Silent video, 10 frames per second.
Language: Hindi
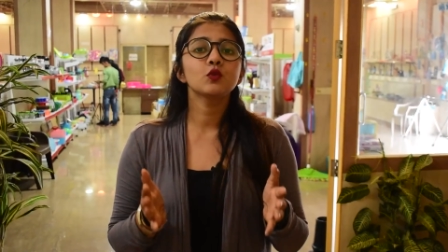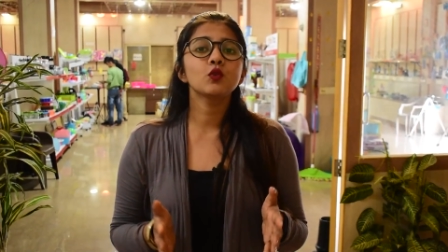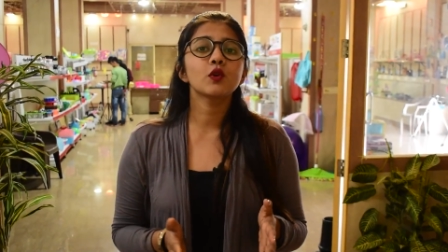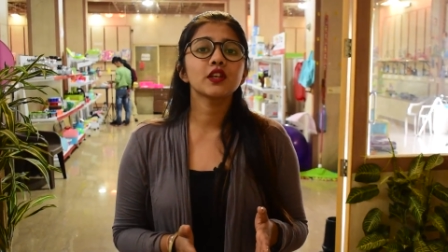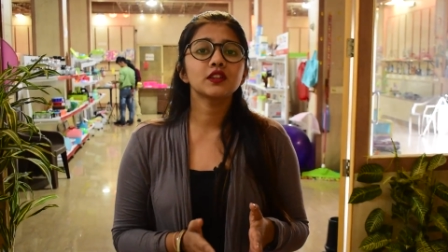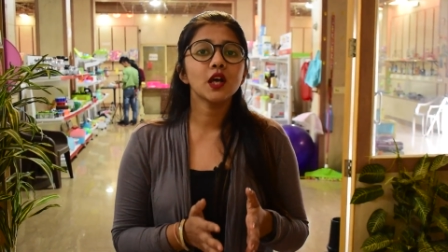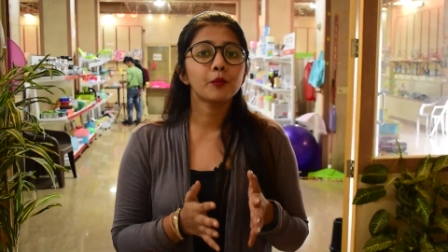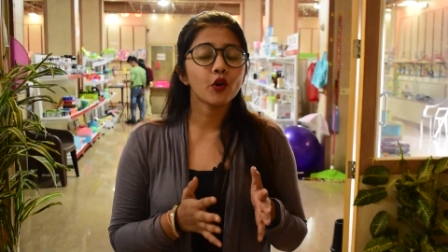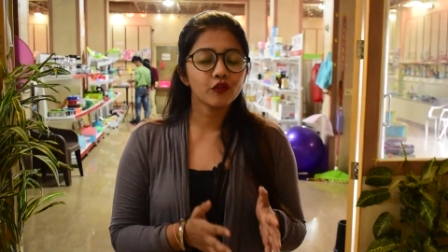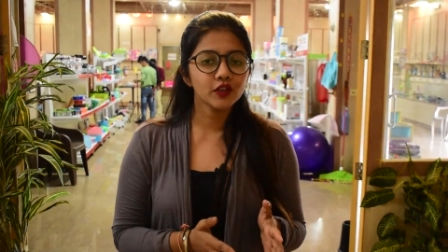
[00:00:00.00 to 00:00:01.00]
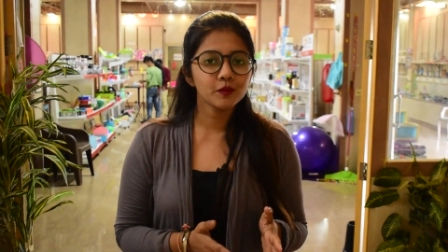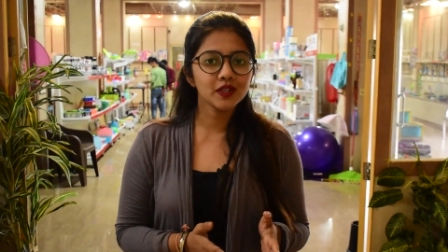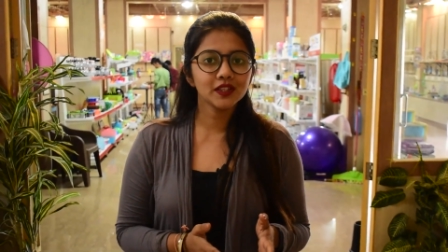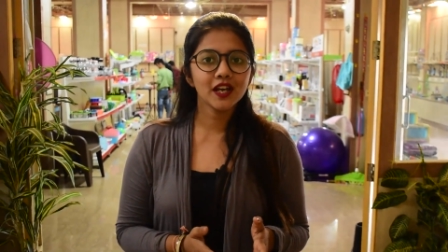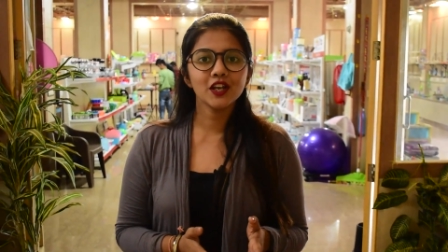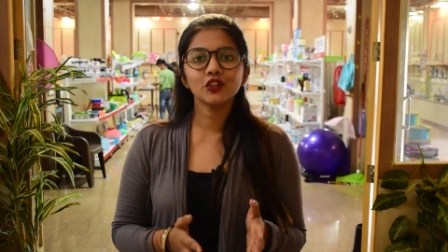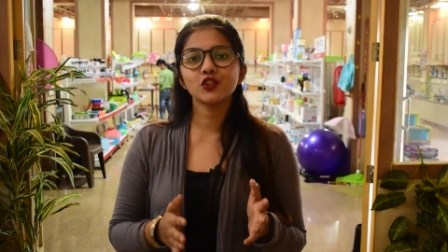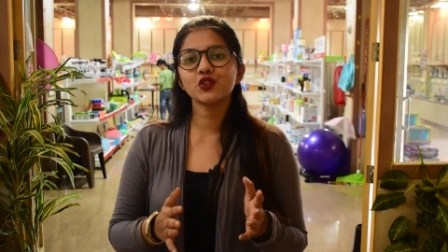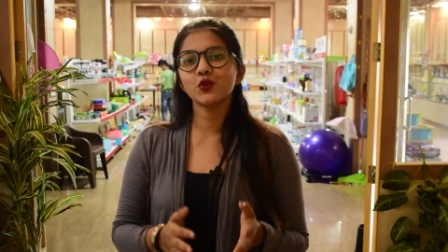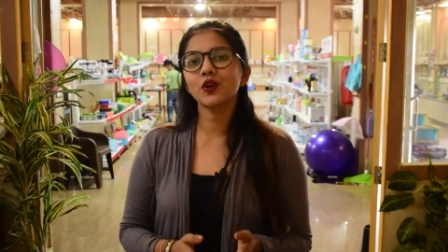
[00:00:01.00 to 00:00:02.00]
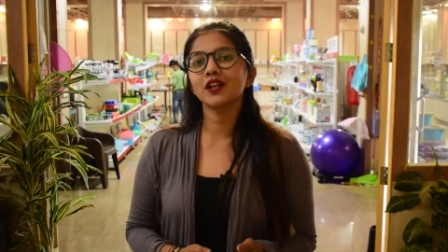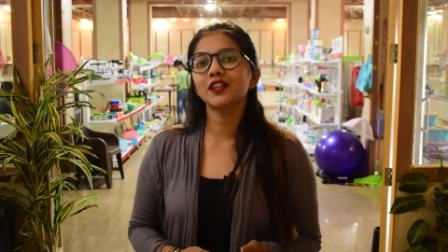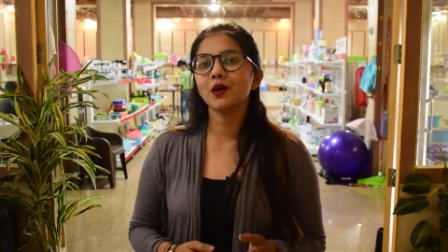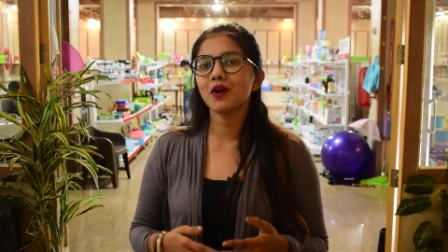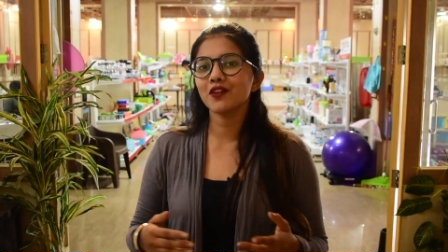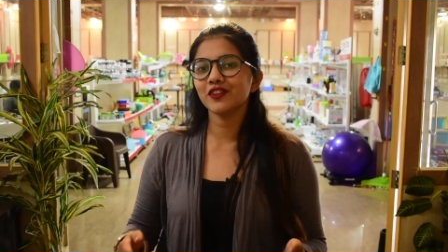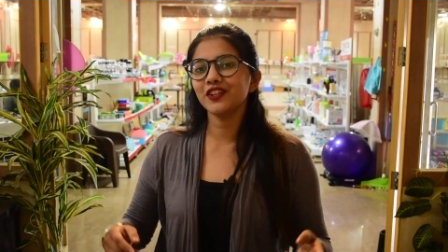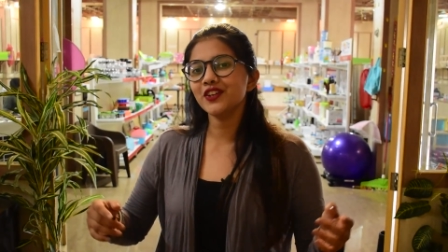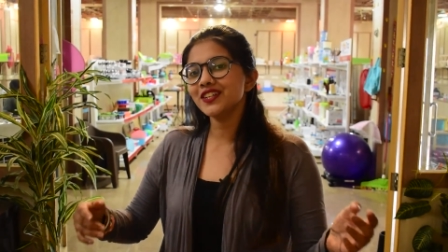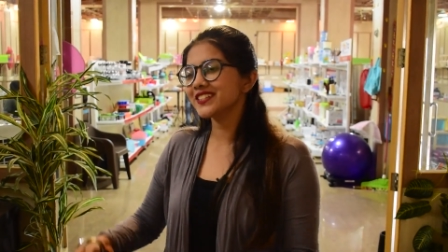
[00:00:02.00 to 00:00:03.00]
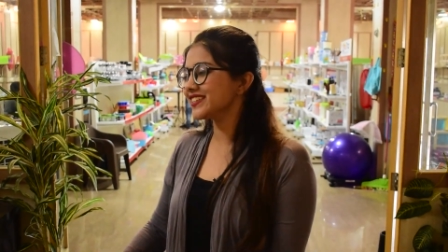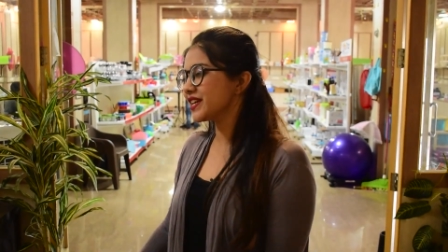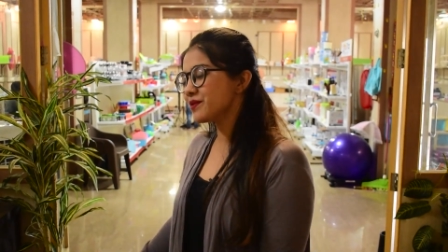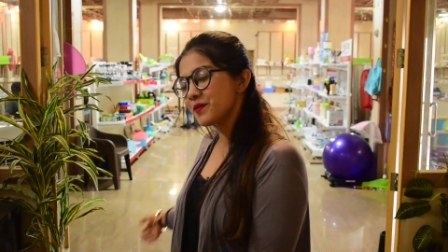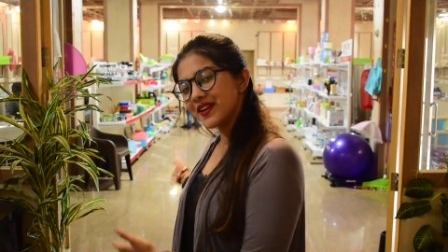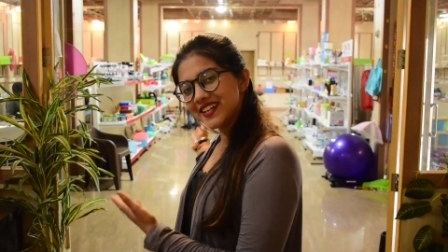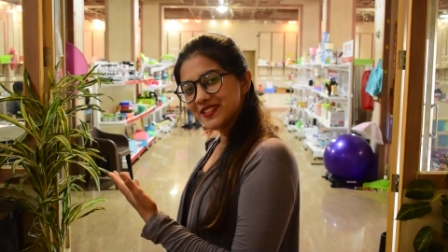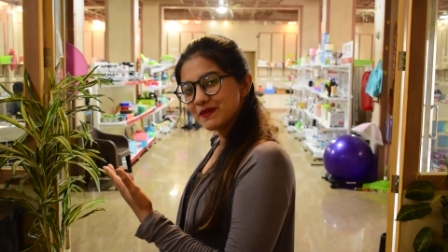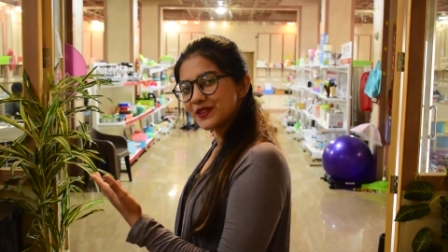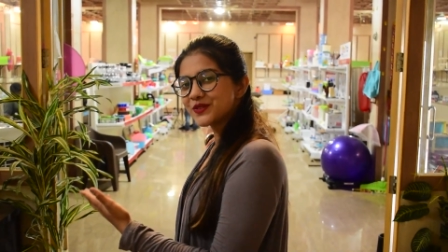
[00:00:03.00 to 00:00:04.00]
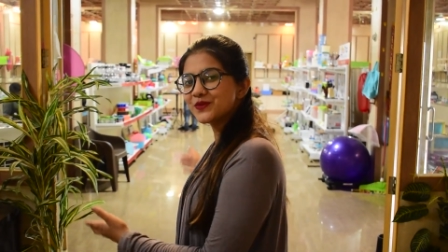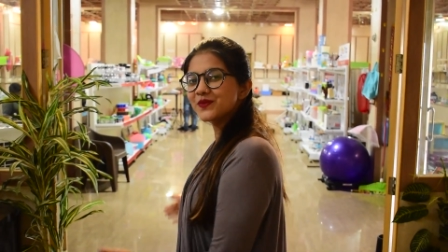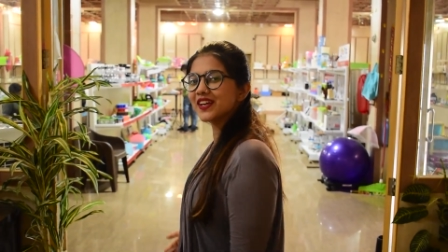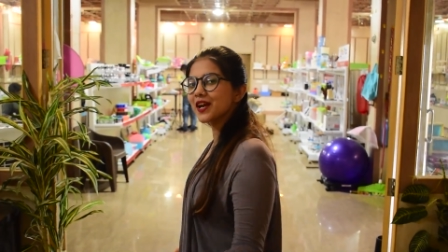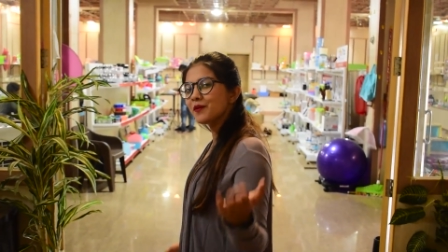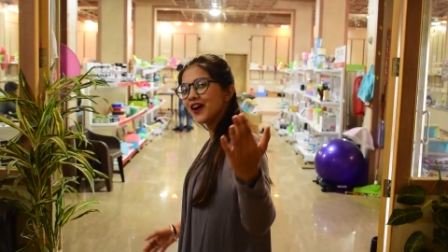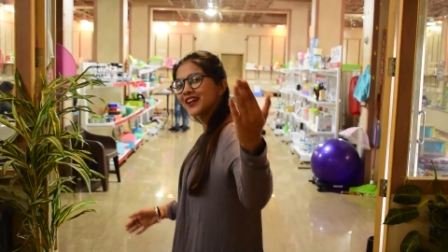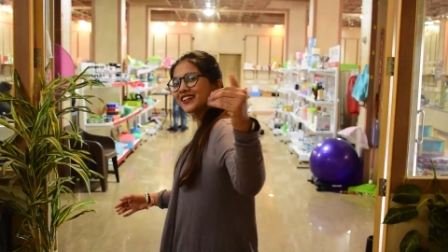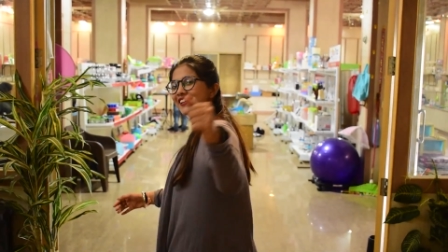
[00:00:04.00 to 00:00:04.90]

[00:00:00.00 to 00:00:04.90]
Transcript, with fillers: कि उनको कितना प्रॉफिट मिलता है तो शुरू करते हैं हमारा वीडियो चलते हैं हमारे डिस्प्ले रूम में कमा